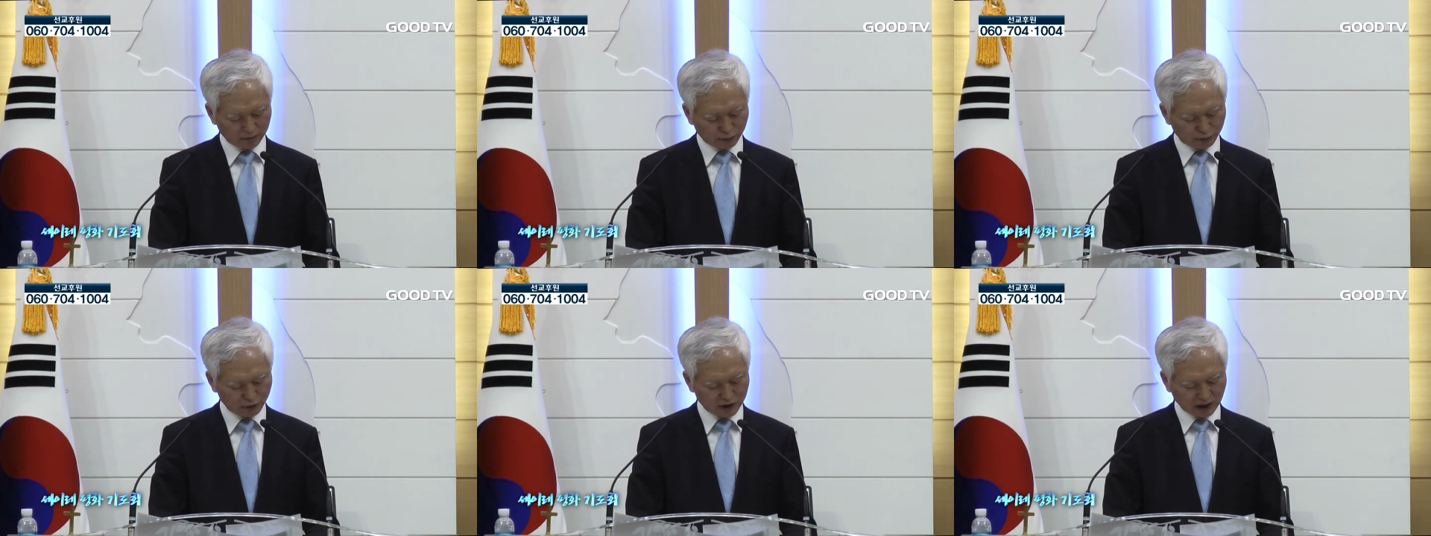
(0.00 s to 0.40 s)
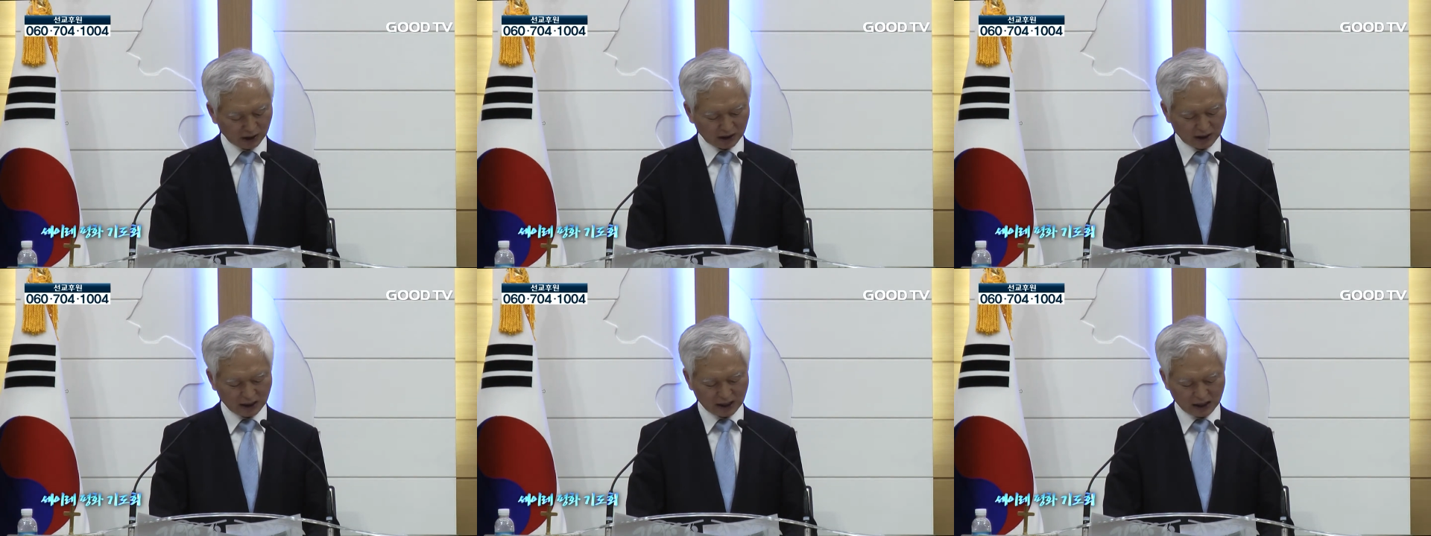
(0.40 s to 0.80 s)

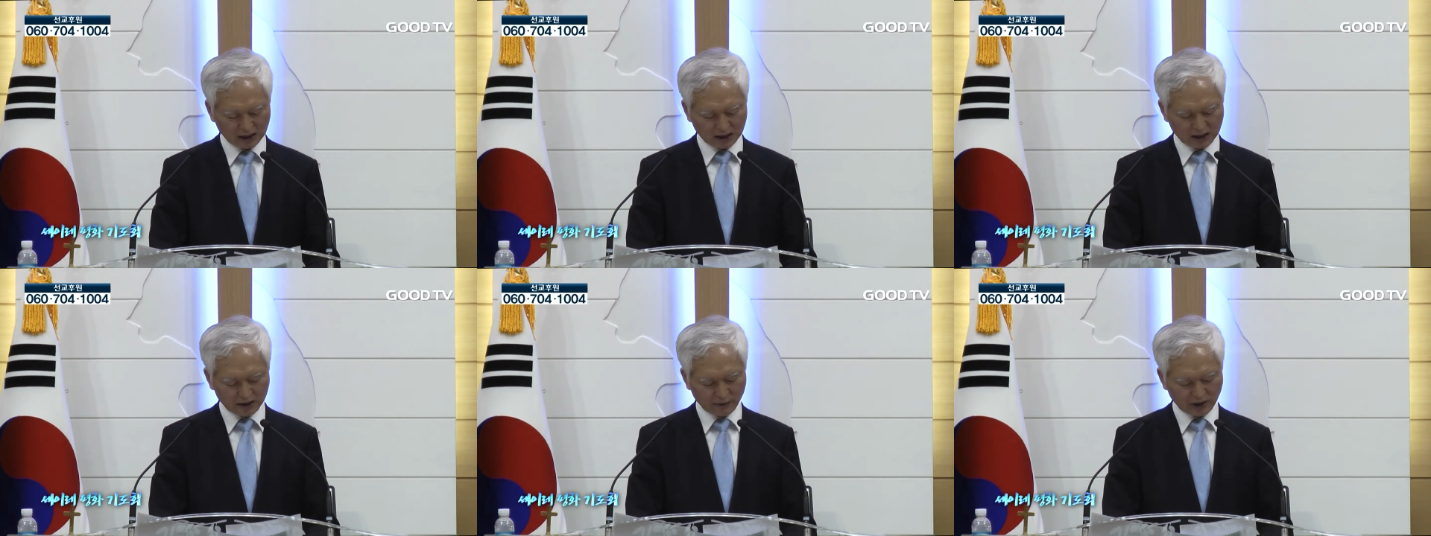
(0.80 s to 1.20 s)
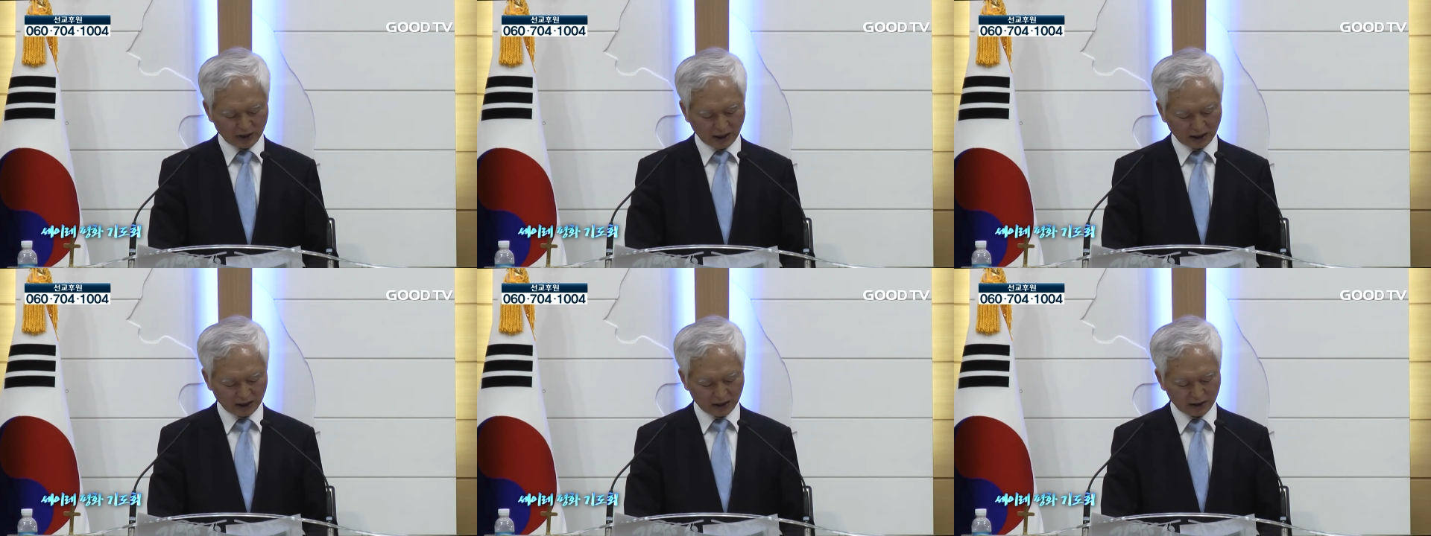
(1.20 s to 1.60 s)
부자가 하나님의
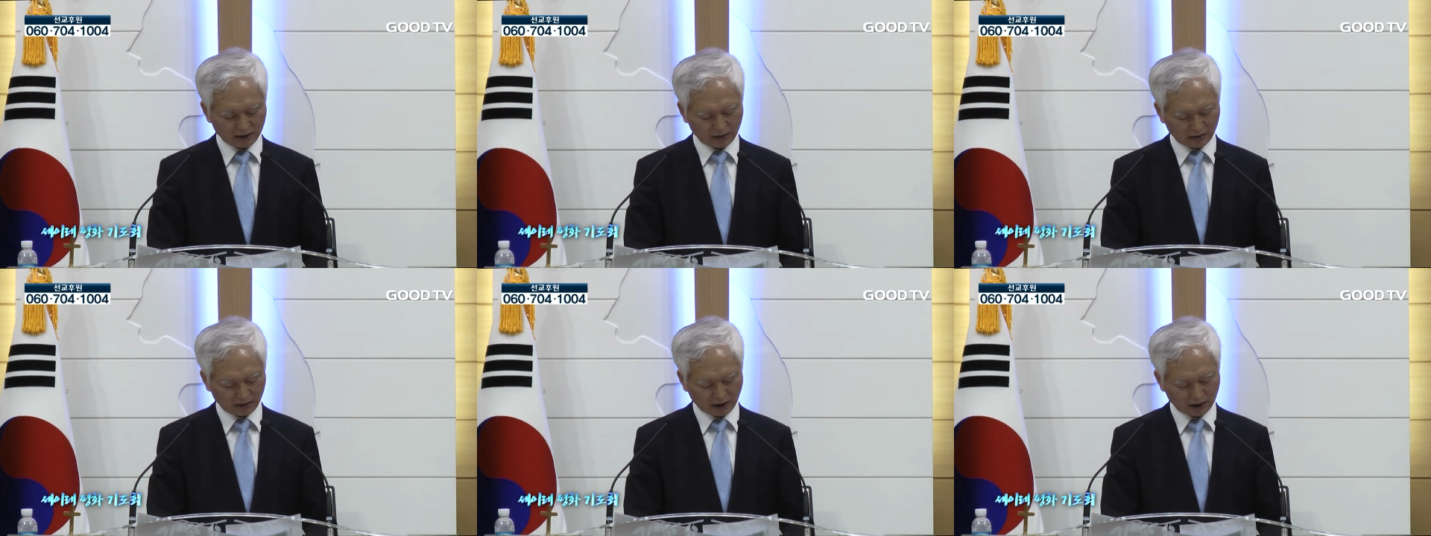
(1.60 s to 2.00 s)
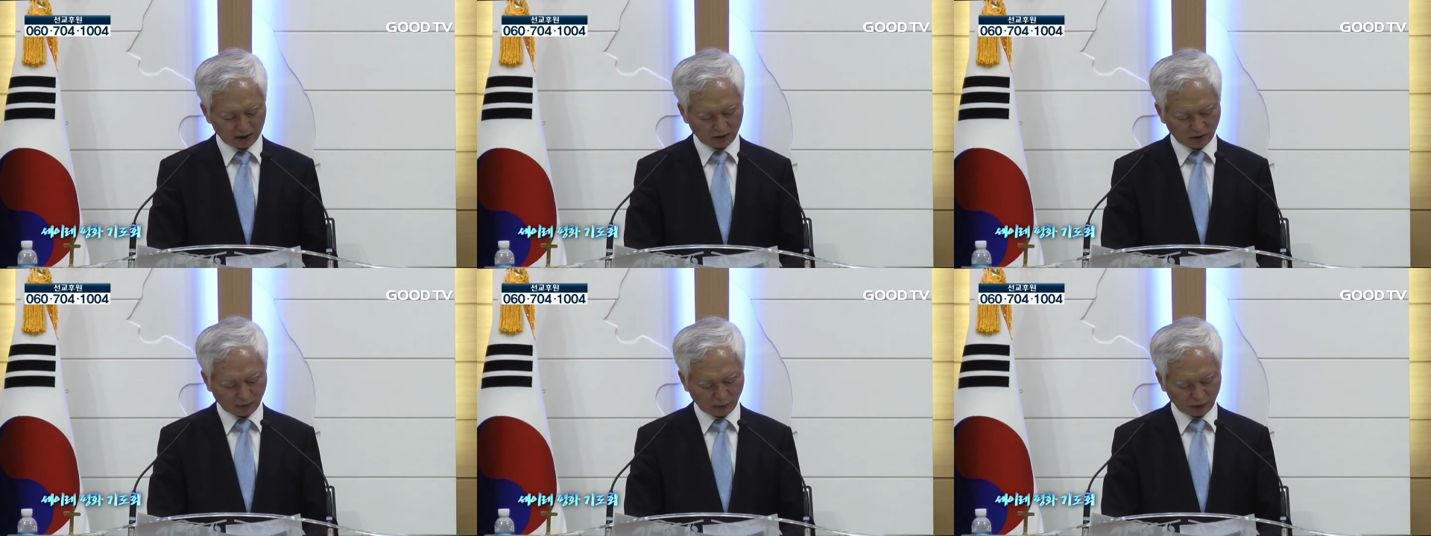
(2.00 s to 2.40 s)
나라에
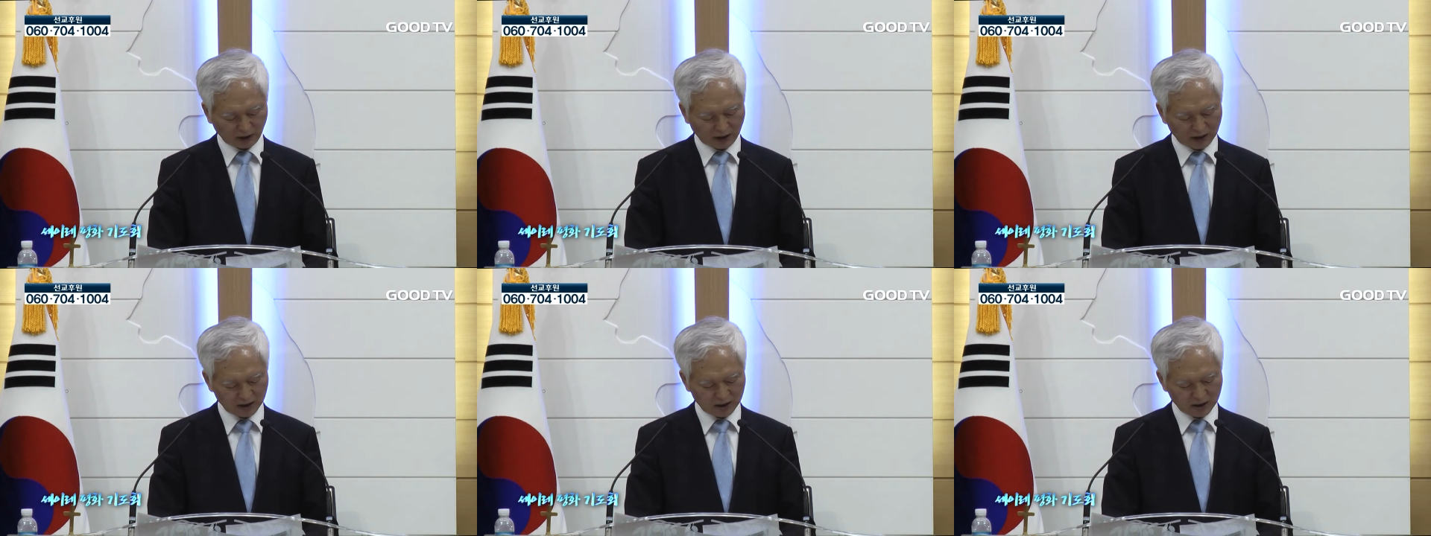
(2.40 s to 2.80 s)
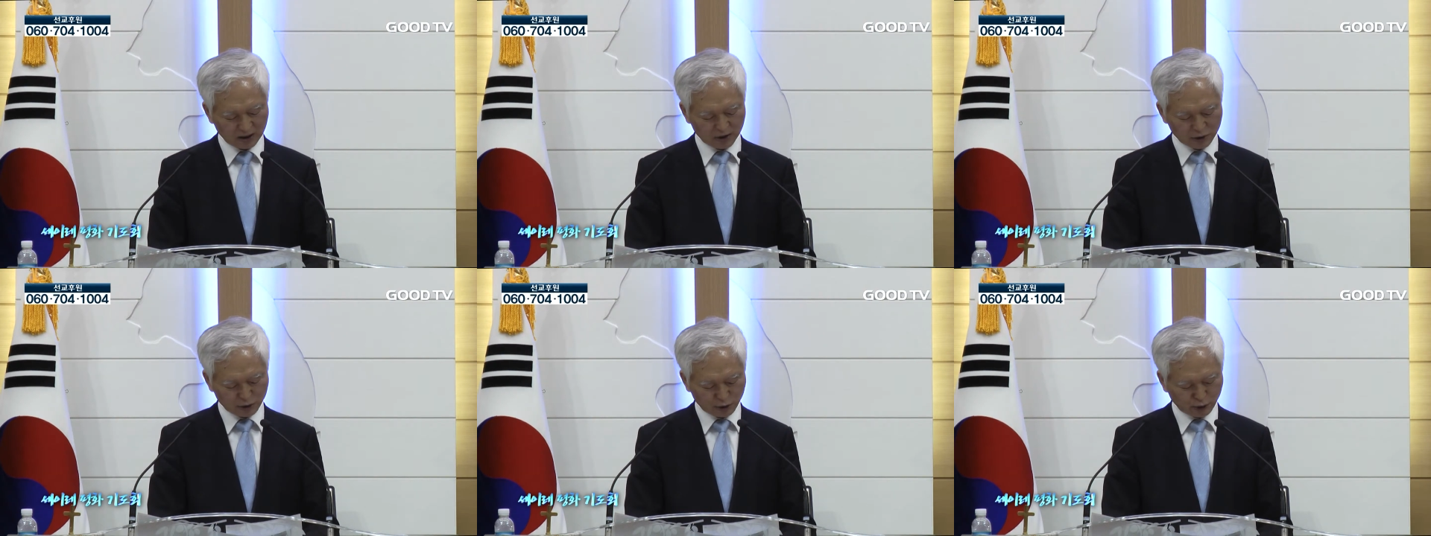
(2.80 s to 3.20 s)
들어가는 것보다
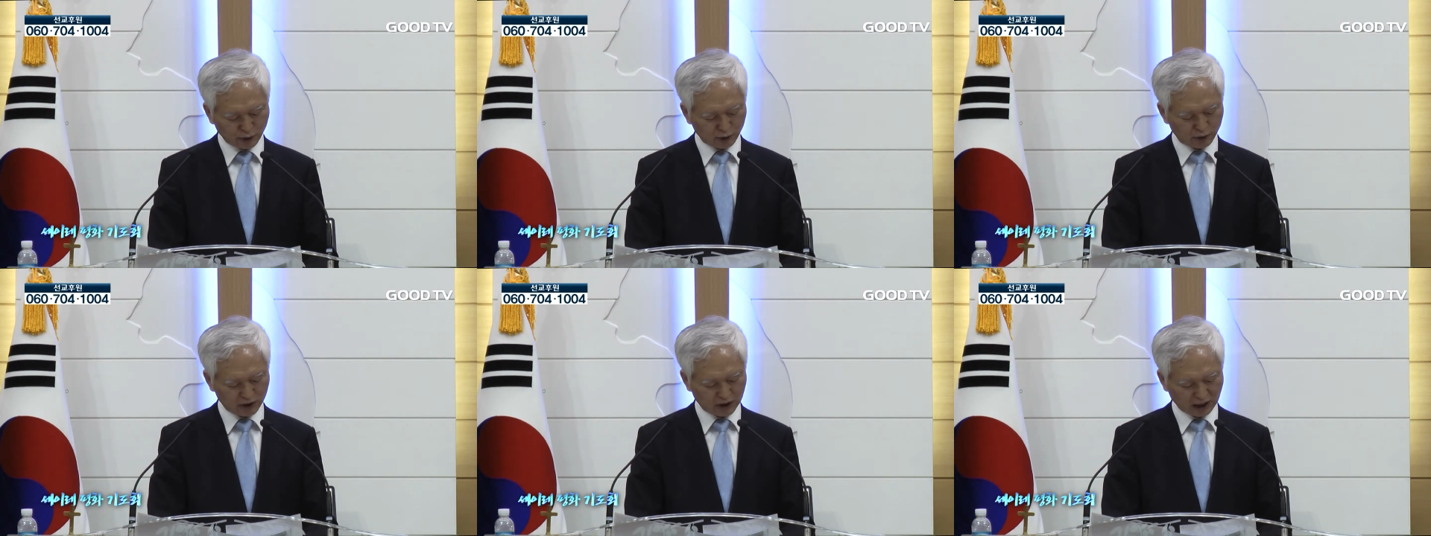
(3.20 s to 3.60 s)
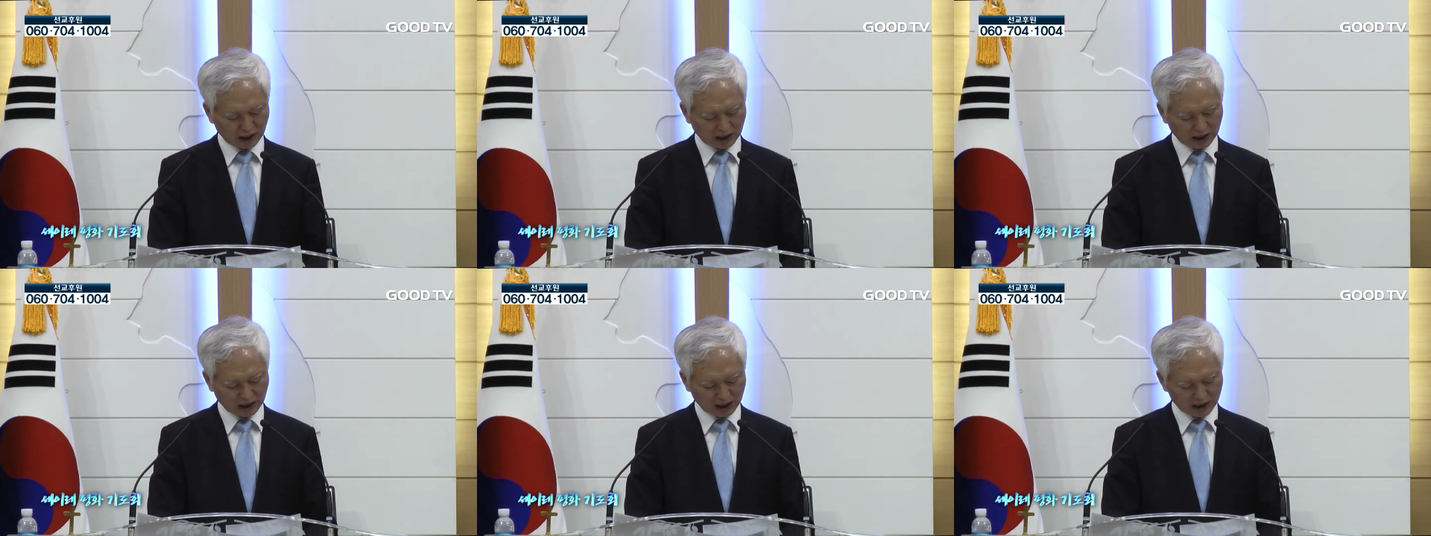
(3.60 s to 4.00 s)

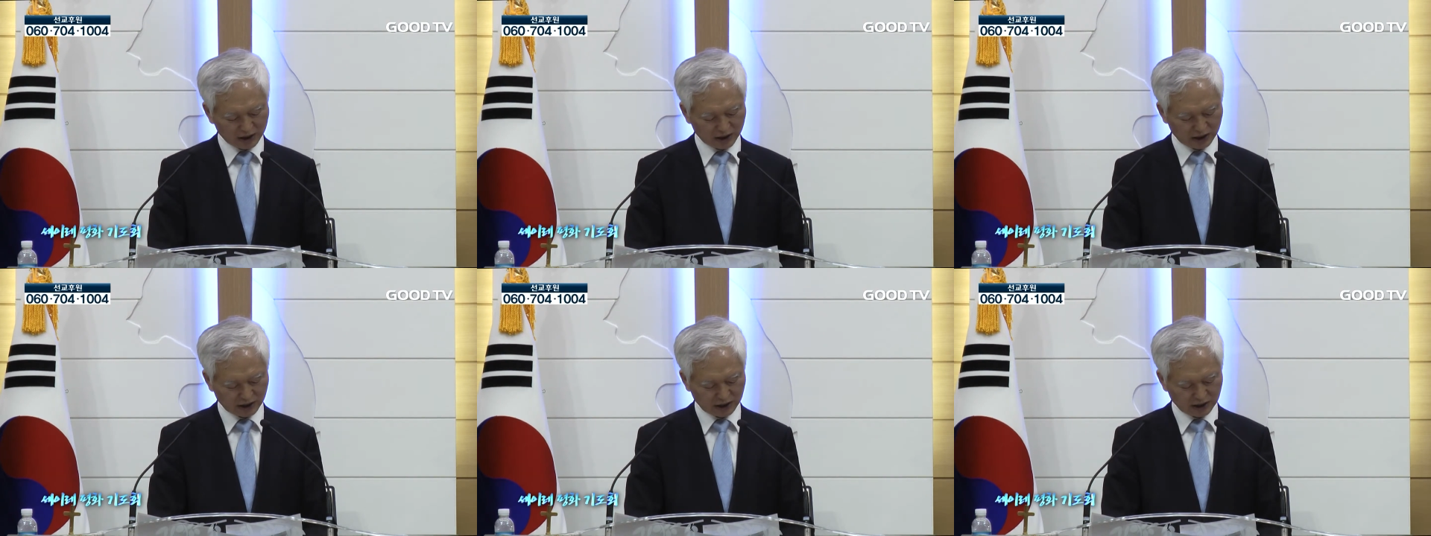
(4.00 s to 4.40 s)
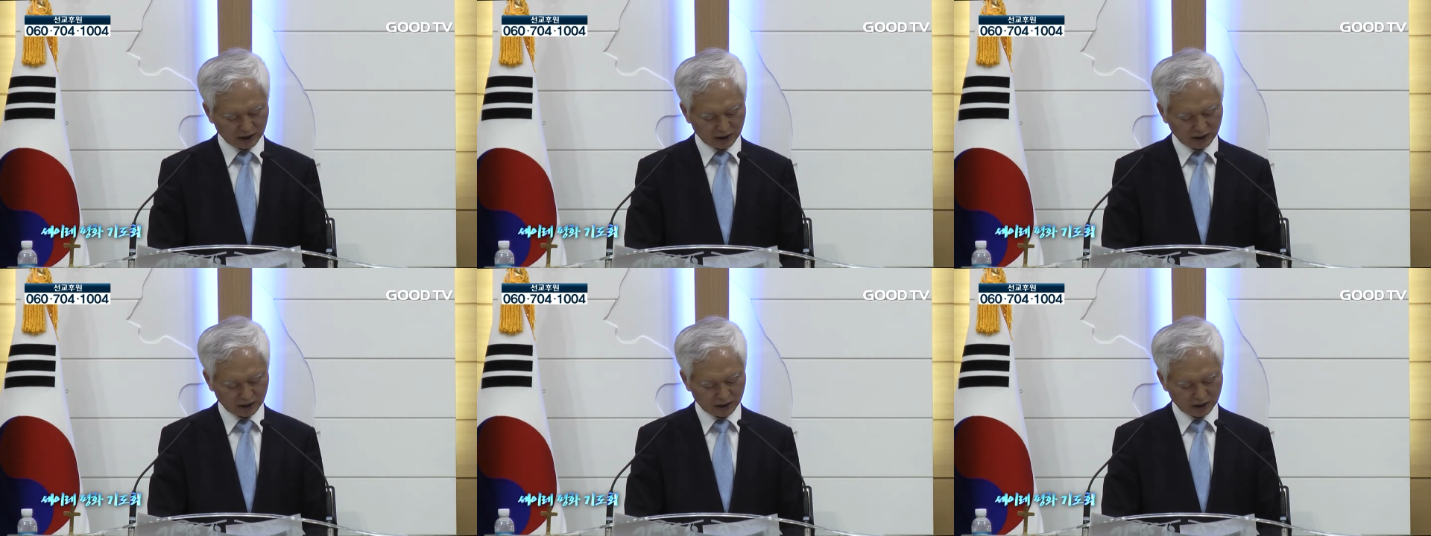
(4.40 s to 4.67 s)
쉬운이라 하시니